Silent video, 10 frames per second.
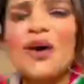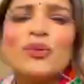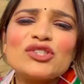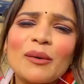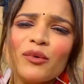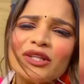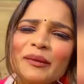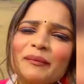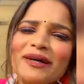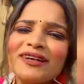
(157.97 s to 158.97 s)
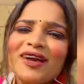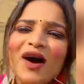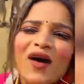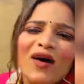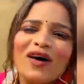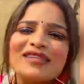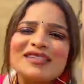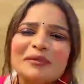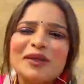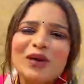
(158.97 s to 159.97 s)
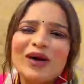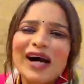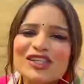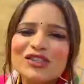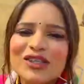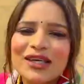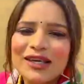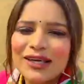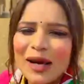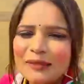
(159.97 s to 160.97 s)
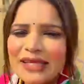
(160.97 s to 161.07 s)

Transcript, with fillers: में एमएलए का चुनाव लड़ा था लेकिन वो हार गई थी